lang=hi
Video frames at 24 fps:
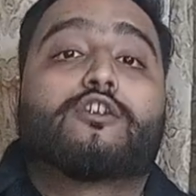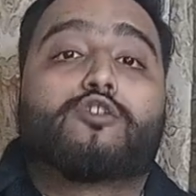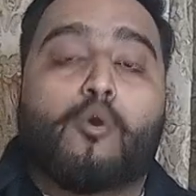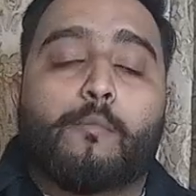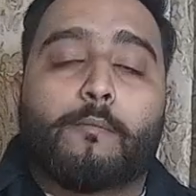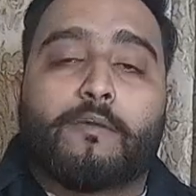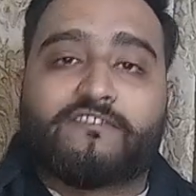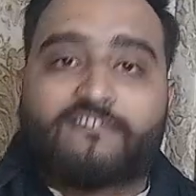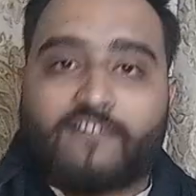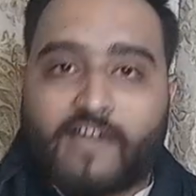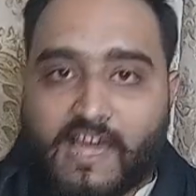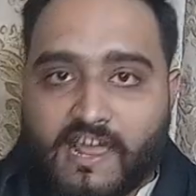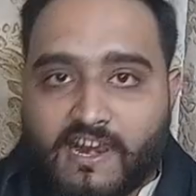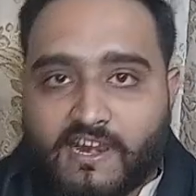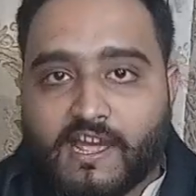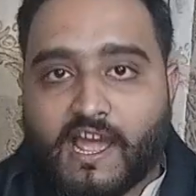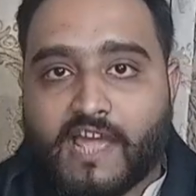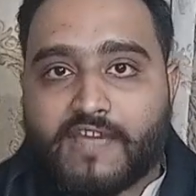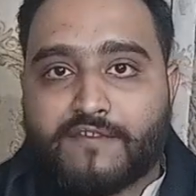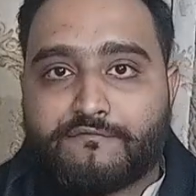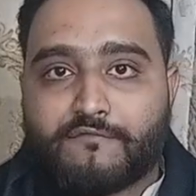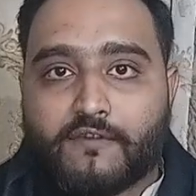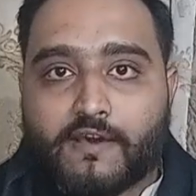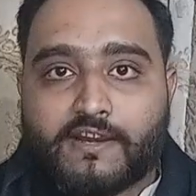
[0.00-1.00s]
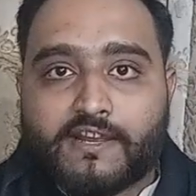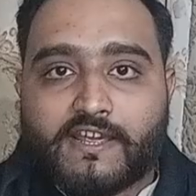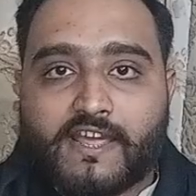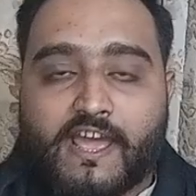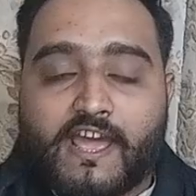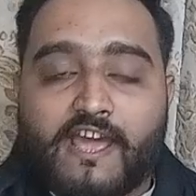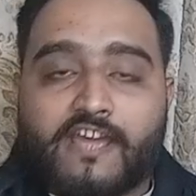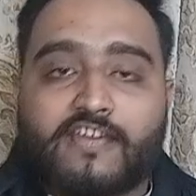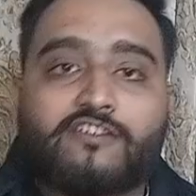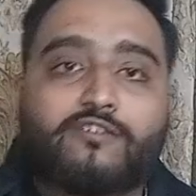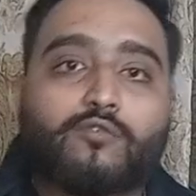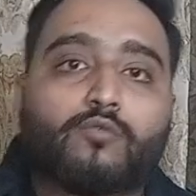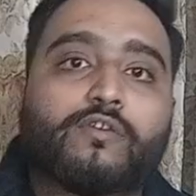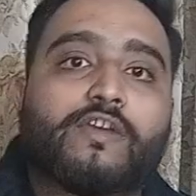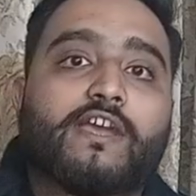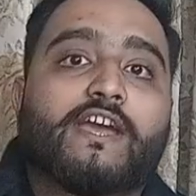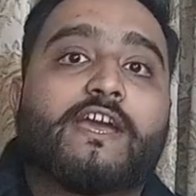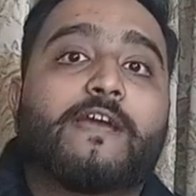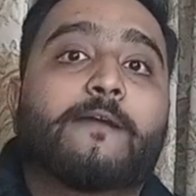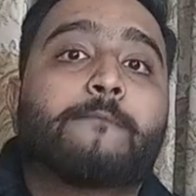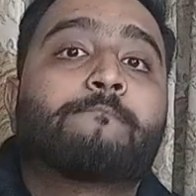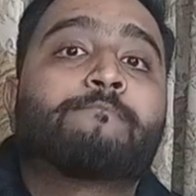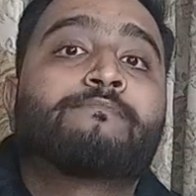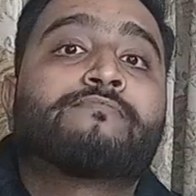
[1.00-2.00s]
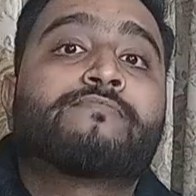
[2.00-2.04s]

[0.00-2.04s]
डोमिसाइल का ही फ़र्क है क्योंकि